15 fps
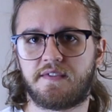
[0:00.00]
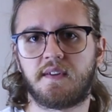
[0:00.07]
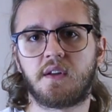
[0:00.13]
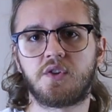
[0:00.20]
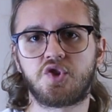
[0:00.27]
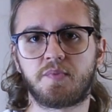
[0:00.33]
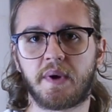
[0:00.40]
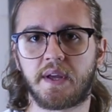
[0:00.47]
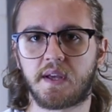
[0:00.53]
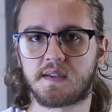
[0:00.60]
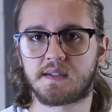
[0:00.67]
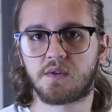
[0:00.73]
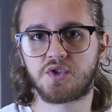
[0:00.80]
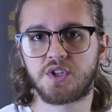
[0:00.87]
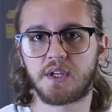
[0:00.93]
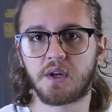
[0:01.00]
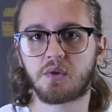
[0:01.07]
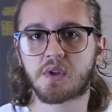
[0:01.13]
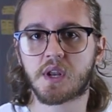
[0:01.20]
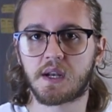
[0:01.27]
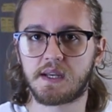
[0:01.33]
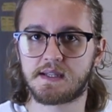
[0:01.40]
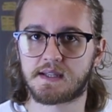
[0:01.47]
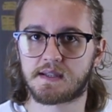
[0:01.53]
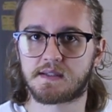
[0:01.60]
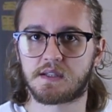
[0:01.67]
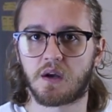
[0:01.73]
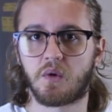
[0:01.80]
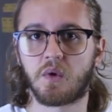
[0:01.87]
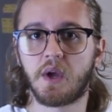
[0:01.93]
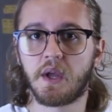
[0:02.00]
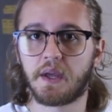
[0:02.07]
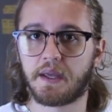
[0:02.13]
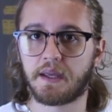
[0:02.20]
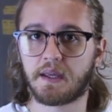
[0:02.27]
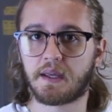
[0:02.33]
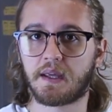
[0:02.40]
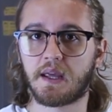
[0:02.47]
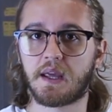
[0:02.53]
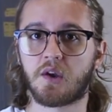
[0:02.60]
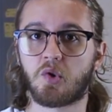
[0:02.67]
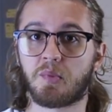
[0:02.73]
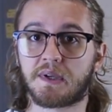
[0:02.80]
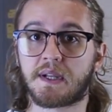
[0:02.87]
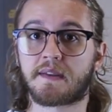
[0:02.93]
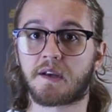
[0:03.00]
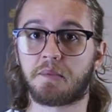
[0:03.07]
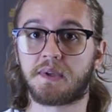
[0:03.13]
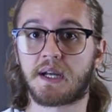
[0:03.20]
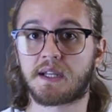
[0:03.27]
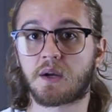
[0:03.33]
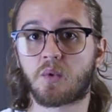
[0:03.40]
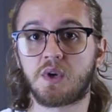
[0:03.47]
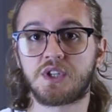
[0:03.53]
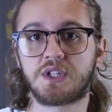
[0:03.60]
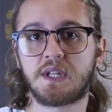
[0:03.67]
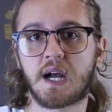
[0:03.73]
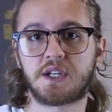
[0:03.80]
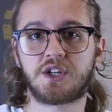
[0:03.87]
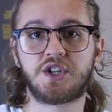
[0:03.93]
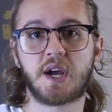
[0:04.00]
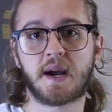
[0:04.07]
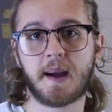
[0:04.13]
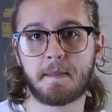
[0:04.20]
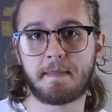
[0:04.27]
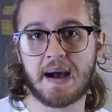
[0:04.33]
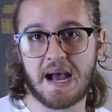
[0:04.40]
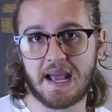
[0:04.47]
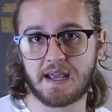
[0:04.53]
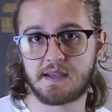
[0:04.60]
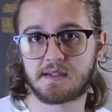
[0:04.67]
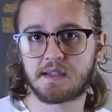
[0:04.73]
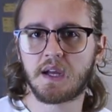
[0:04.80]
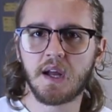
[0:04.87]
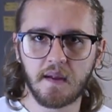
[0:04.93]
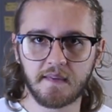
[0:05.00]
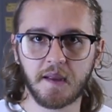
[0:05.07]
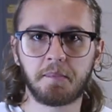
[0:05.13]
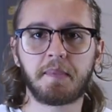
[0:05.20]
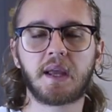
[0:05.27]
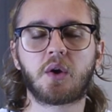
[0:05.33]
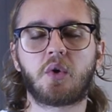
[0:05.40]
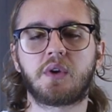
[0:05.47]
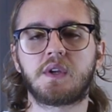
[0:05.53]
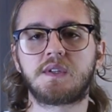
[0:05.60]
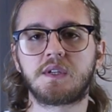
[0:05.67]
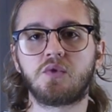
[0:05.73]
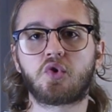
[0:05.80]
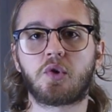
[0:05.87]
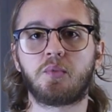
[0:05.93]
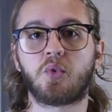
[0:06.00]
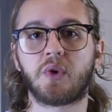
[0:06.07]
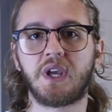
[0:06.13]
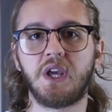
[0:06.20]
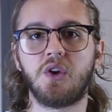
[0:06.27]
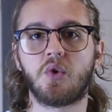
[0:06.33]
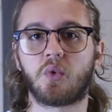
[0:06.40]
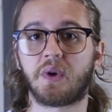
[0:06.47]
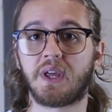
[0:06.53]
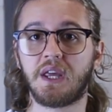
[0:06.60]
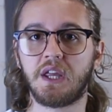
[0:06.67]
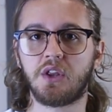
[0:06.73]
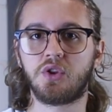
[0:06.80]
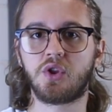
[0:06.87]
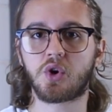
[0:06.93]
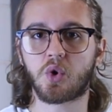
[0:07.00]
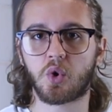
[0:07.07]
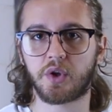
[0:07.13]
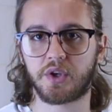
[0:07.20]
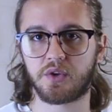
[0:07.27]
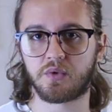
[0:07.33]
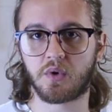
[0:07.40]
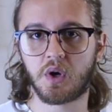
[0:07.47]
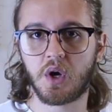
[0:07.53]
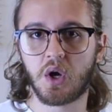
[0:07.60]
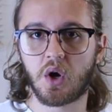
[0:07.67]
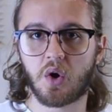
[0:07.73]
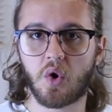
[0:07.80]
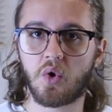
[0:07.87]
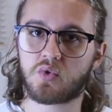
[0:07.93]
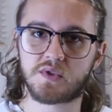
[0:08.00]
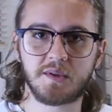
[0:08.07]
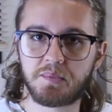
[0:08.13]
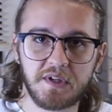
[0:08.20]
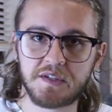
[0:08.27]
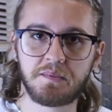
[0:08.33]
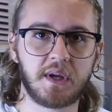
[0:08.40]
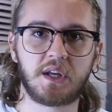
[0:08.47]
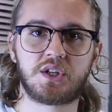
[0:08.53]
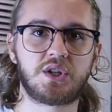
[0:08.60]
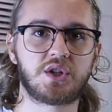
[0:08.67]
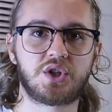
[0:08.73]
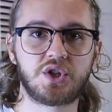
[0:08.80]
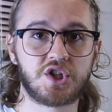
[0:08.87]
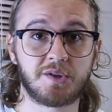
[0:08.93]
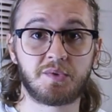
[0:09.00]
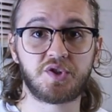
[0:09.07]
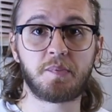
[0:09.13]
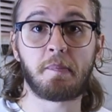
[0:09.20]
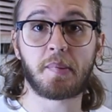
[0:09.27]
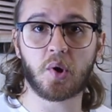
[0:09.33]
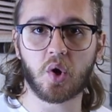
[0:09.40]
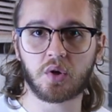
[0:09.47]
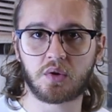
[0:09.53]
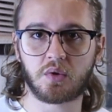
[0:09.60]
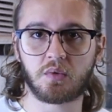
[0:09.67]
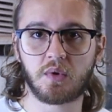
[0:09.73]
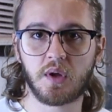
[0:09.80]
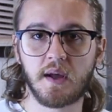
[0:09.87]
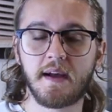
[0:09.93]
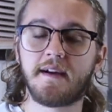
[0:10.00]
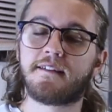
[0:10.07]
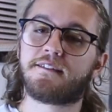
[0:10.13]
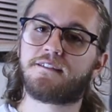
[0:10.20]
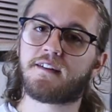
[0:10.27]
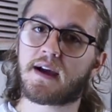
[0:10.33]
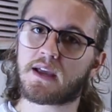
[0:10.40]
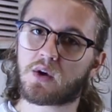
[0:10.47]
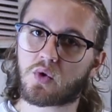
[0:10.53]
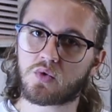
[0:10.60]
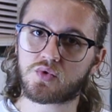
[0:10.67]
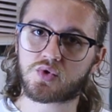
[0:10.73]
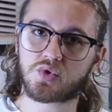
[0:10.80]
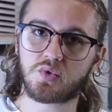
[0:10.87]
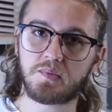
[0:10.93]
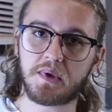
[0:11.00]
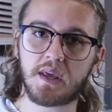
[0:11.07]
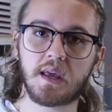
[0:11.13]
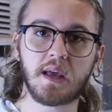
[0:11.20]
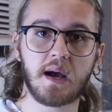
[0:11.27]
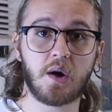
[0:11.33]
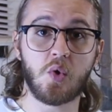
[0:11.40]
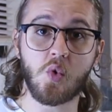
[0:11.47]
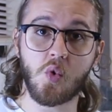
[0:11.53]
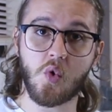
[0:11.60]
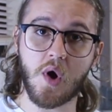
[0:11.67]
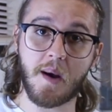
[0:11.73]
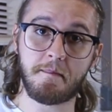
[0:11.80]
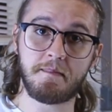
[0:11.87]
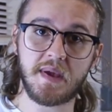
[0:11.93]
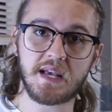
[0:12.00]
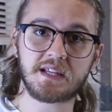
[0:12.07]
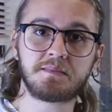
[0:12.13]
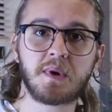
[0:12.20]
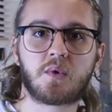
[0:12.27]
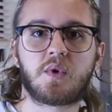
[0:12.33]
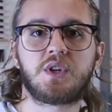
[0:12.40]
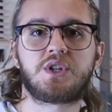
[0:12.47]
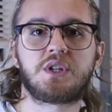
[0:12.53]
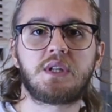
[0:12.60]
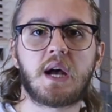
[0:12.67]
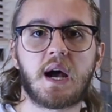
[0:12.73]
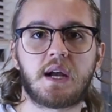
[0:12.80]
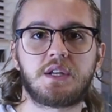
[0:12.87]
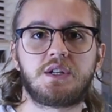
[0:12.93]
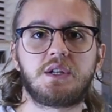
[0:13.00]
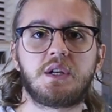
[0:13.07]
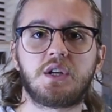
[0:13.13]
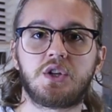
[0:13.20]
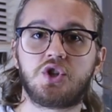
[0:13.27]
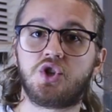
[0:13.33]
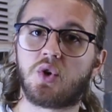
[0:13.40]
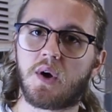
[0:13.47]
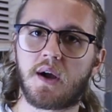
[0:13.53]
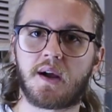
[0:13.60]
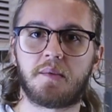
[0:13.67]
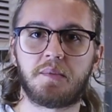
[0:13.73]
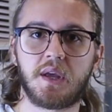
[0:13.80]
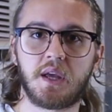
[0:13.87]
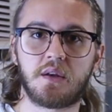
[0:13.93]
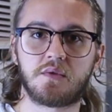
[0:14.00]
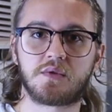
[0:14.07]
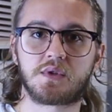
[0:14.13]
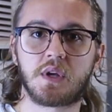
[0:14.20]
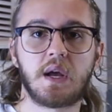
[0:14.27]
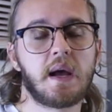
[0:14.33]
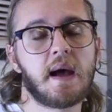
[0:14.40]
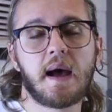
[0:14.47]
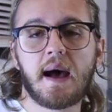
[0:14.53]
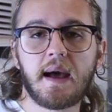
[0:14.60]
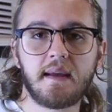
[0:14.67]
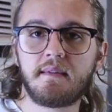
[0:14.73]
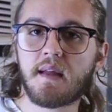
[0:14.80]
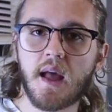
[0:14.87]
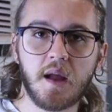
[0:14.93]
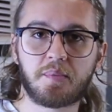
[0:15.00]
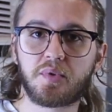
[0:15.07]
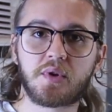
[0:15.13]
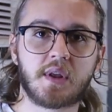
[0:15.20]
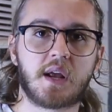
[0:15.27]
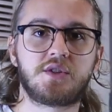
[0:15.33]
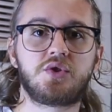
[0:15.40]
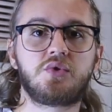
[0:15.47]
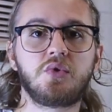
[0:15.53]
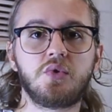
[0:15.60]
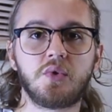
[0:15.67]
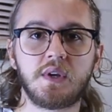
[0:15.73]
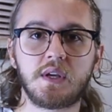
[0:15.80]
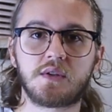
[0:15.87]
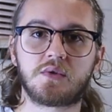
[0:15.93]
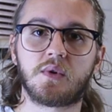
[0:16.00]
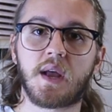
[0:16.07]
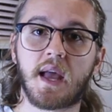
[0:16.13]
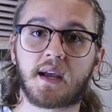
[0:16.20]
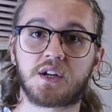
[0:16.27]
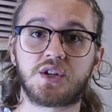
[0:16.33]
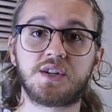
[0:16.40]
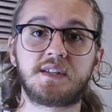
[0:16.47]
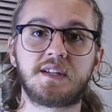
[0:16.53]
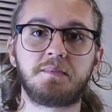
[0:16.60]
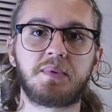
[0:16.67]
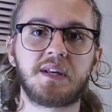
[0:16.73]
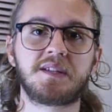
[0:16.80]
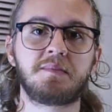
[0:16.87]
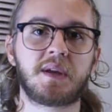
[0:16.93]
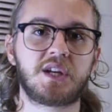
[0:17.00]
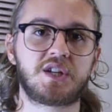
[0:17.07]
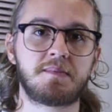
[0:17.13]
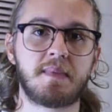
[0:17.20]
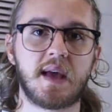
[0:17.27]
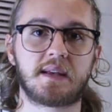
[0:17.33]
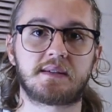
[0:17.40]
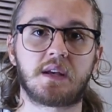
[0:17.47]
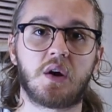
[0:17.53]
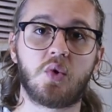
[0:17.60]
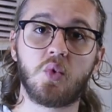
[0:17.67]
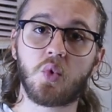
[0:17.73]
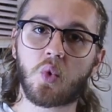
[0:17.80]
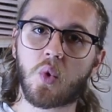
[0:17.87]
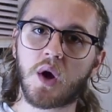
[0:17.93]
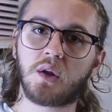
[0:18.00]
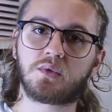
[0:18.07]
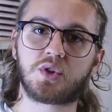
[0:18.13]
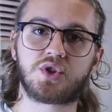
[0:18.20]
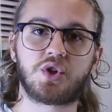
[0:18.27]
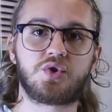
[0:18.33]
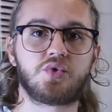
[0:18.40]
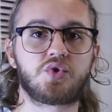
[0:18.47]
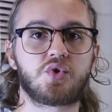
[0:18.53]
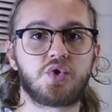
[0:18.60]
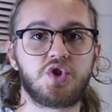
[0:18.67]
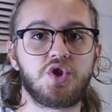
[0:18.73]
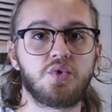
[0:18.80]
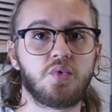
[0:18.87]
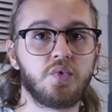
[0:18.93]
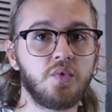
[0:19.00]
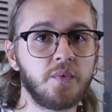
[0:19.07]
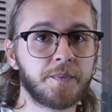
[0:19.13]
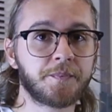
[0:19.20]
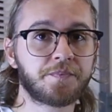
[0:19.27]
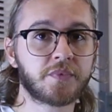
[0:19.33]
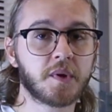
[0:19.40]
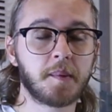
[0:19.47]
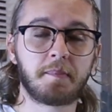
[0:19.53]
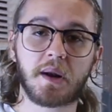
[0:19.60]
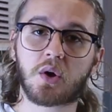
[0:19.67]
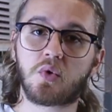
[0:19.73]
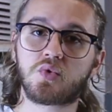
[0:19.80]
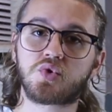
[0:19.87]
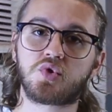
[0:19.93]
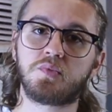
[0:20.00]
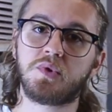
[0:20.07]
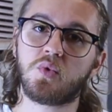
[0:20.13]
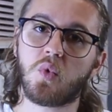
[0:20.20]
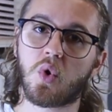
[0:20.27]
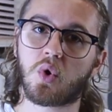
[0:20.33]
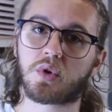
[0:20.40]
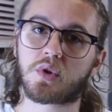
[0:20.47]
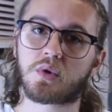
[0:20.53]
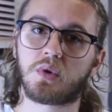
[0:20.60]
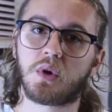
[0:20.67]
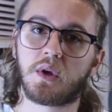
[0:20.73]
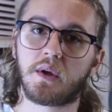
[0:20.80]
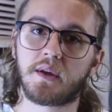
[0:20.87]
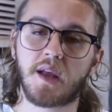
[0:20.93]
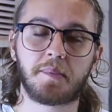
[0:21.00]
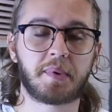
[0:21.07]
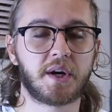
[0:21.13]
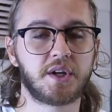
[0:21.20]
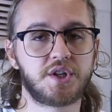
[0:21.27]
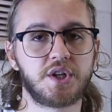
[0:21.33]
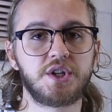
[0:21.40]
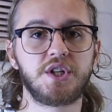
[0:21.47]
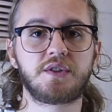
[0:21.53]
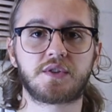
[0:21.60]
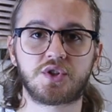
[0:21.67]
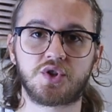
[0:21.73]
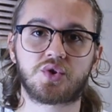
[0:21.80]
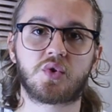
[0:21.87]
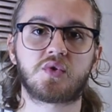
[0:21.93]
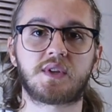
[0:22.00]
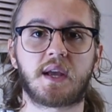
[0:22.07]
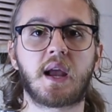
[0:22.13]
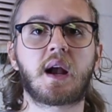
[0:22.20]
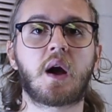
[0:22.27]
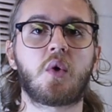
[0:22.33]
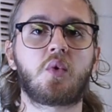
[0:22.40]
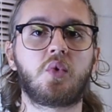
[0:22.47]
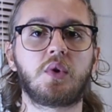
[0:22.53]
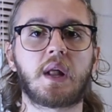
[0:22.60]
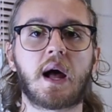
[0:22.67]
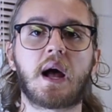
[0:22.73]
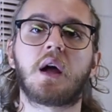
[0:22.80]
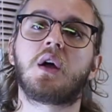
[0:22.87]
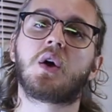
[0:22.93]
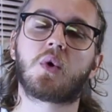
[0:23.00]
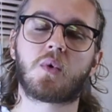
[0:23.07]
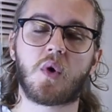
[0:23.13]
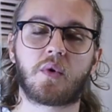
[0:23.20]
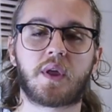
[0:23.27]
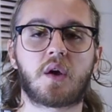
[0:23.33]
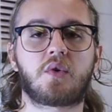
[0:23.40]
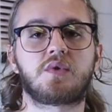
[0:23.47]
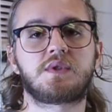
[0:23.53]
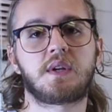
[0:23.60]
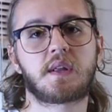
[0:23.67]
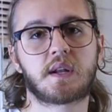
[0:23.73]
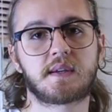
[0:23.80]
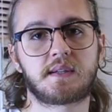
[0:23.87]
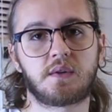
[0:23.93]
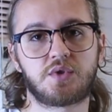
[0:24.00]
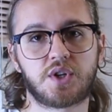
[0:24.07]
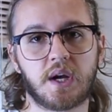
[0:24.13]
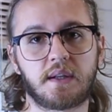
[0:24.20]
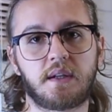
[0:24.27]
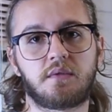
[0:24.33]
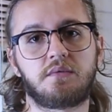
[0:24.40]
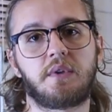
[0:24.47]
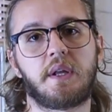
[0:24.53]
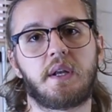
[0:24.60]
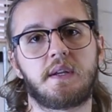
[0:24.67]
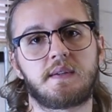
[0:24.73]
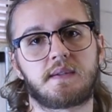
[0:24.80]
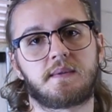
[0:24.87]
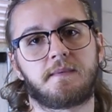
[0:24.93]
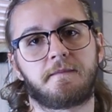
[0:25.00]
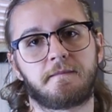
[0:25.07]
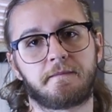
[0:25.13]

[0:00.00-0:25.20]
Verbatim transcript: falando de uma reação de neutralização em que uma determinada quantidade de H, também conhecido como íon hidrônio, ou simplesmente a gente chama de próton, vai consumir a mesma quantidade de OH-, a ideia por trás de tudo isso é que a gente simplesmente meça o quanto a gente usou de um para consumir o outro e a partir disso a gente consegue calcular qual é a concentração de cada um deles.